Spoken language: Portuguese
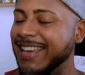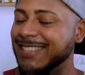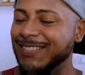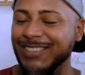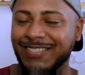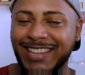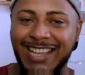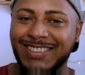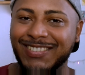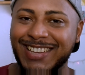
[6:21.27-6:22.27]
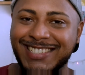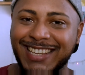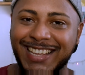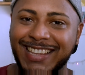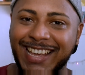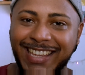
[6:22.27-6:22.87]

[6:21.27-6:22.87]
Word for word: É isso, muito obrigado por me assistirem até